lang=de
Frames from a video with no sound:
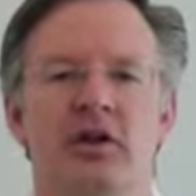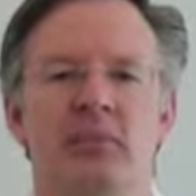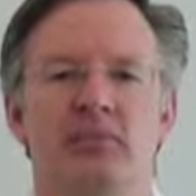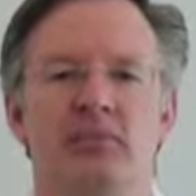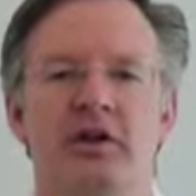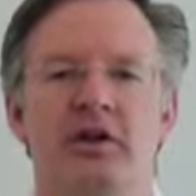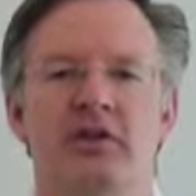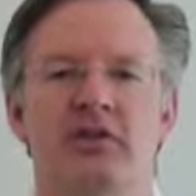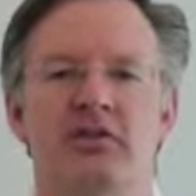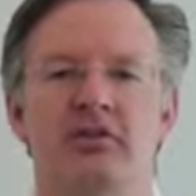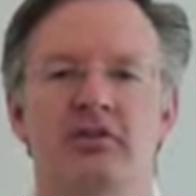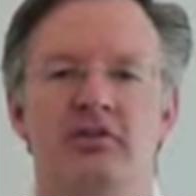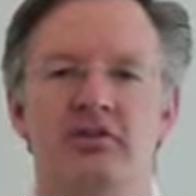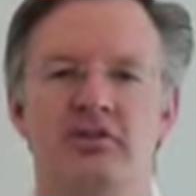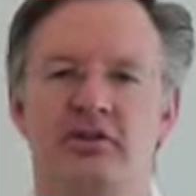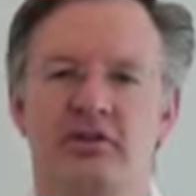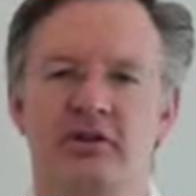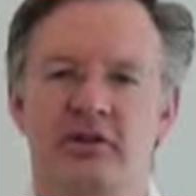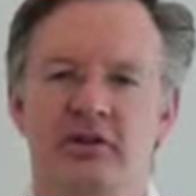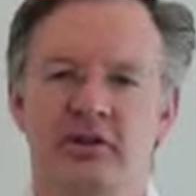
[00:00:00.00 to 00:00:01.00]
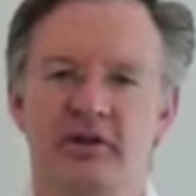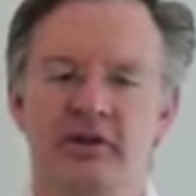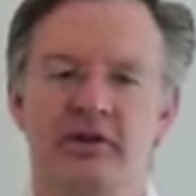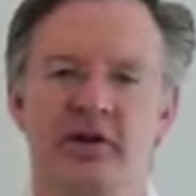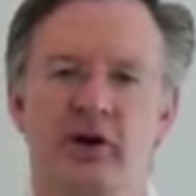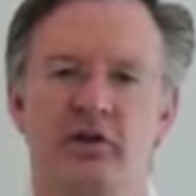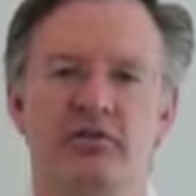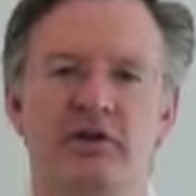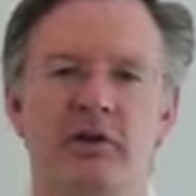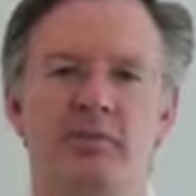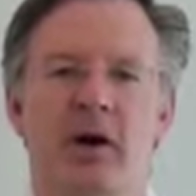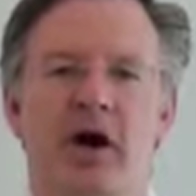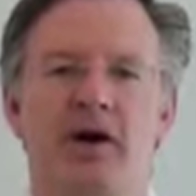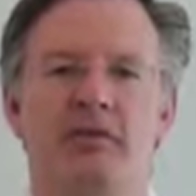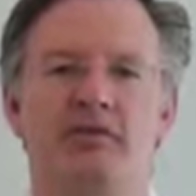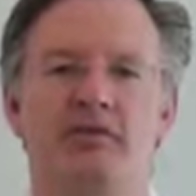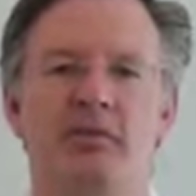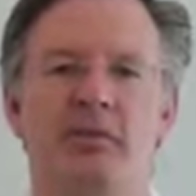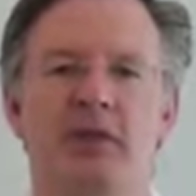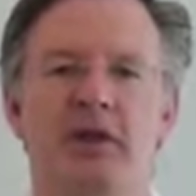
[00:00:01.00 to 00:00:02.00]
mindestens ihn auf die
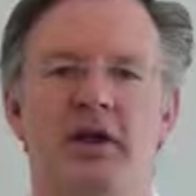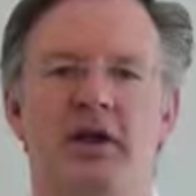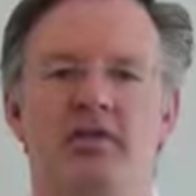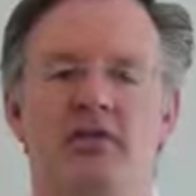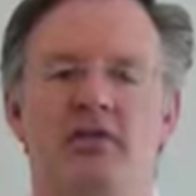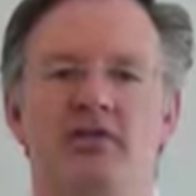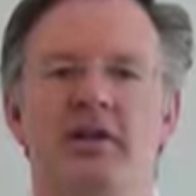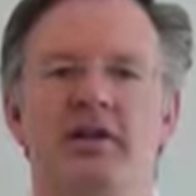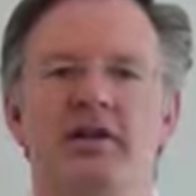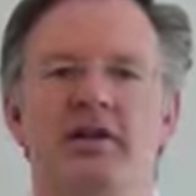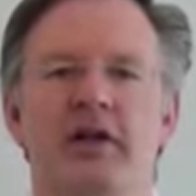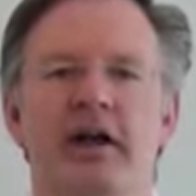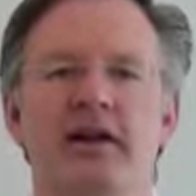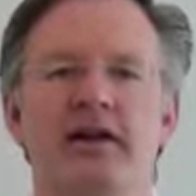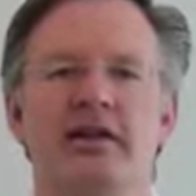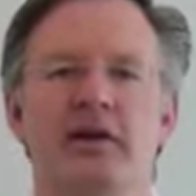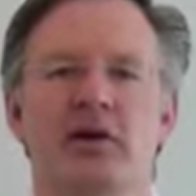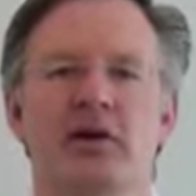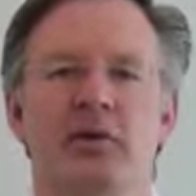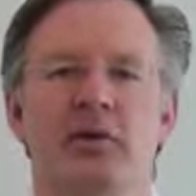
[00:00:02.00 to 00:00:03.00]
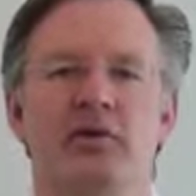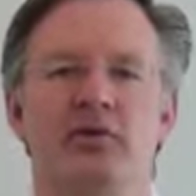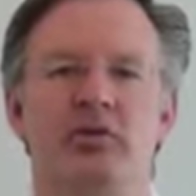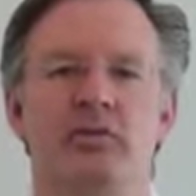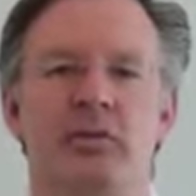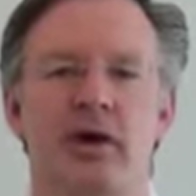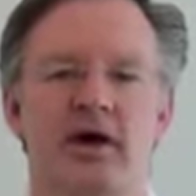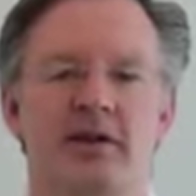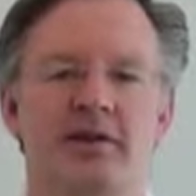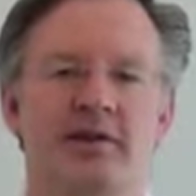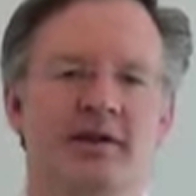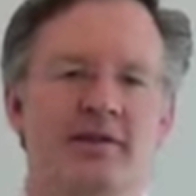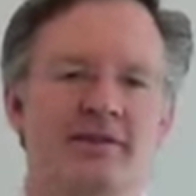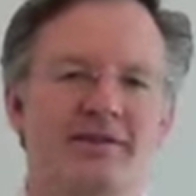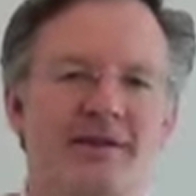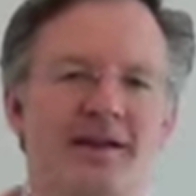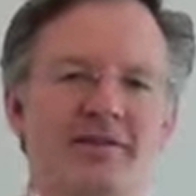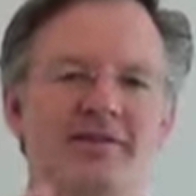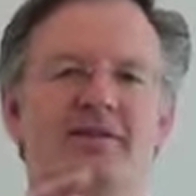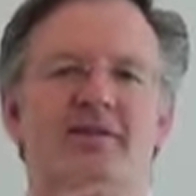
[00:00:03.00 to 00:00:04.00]
Bahn zu bringen und sich Gedanken darüber zu machen,
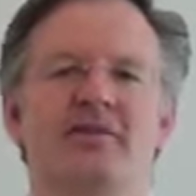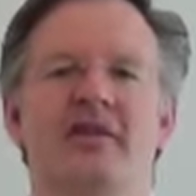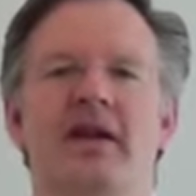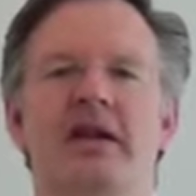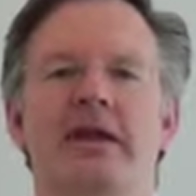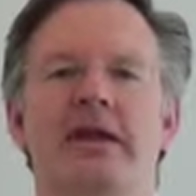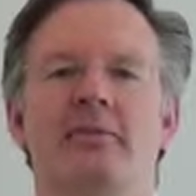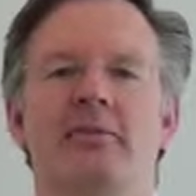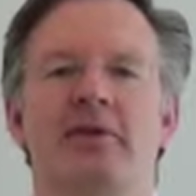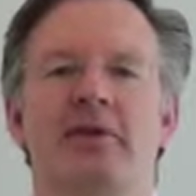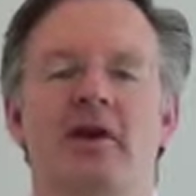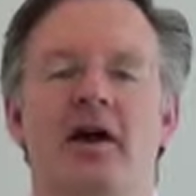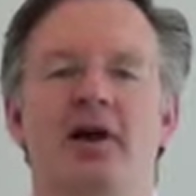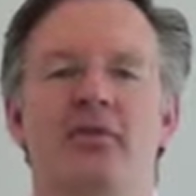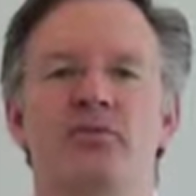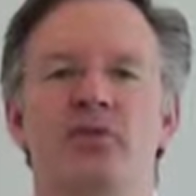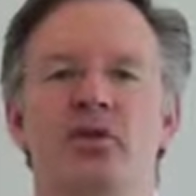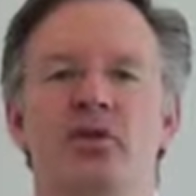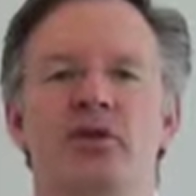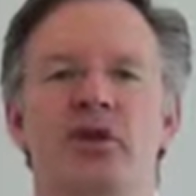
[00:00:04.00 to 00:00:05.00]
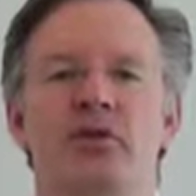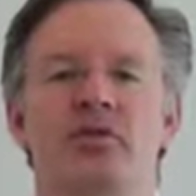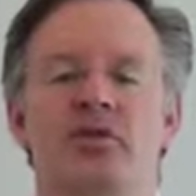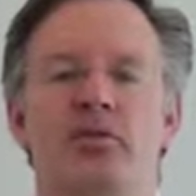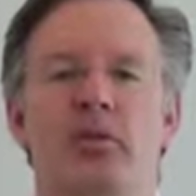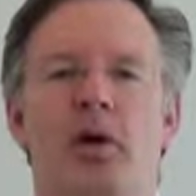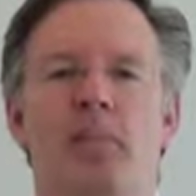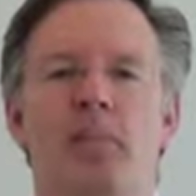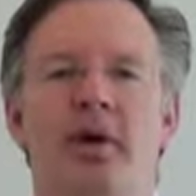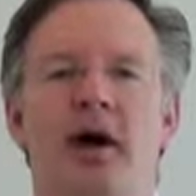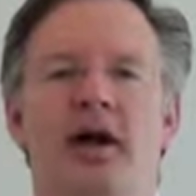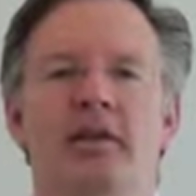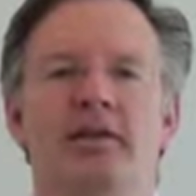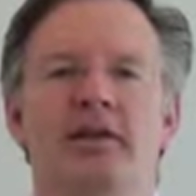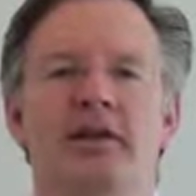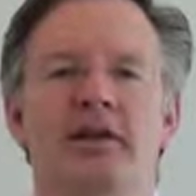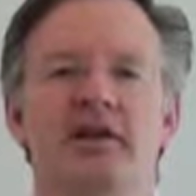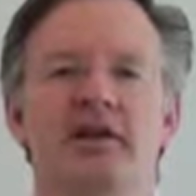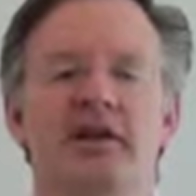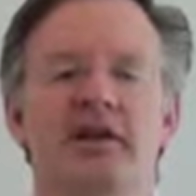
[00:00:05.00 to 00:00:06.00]
denn das ist der Hebel dafür, dass Sie über
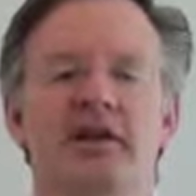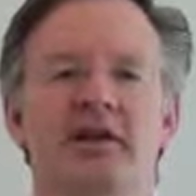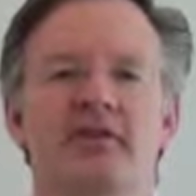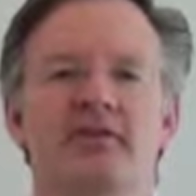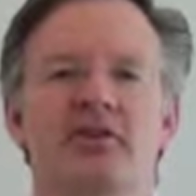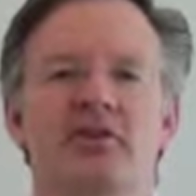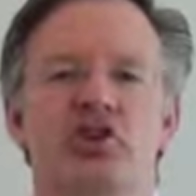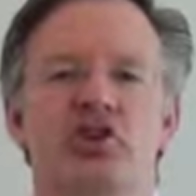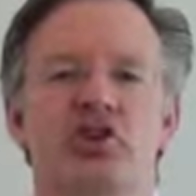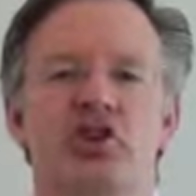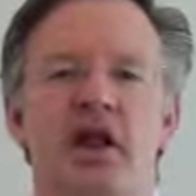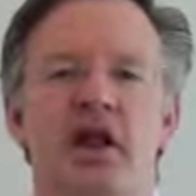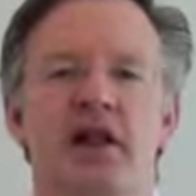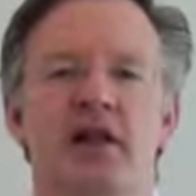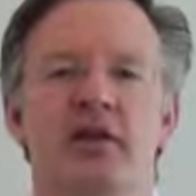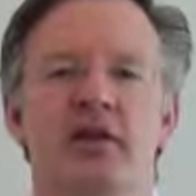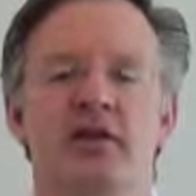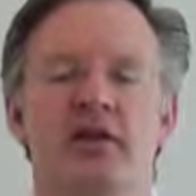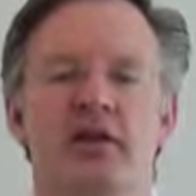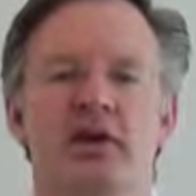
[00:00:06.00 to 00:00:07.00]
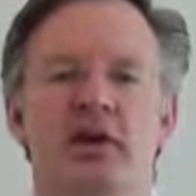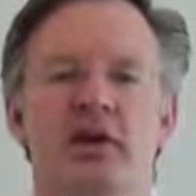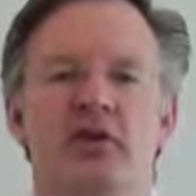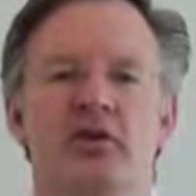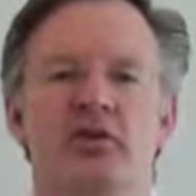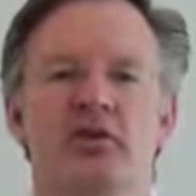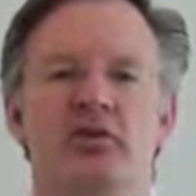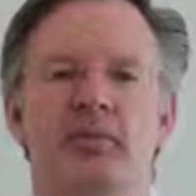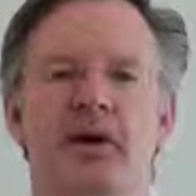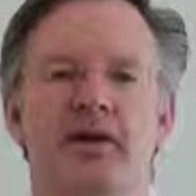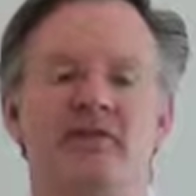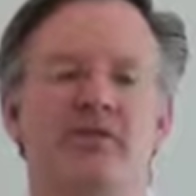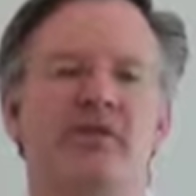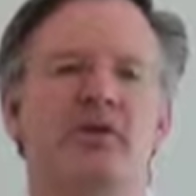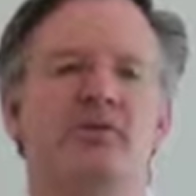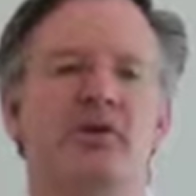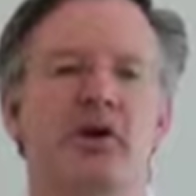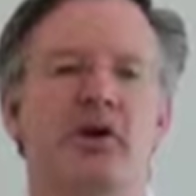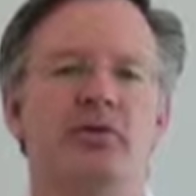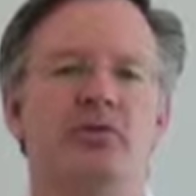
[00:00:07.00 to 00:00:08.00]
Partner Ihre Liste schnell und
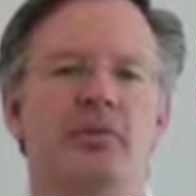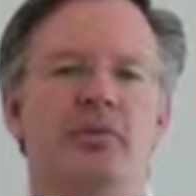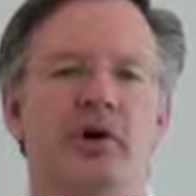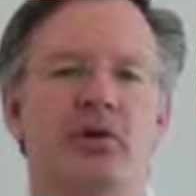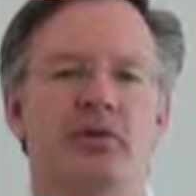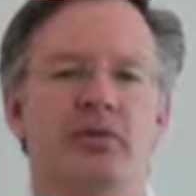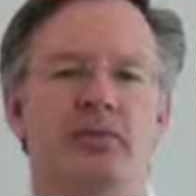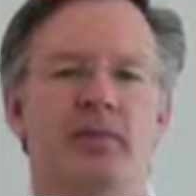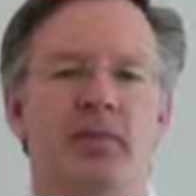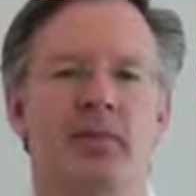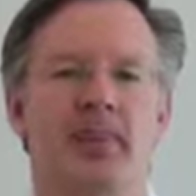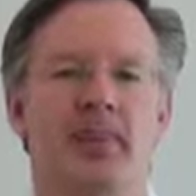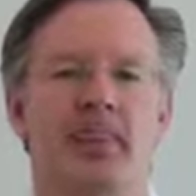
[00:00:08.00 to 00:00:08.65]
massiv aufbauen.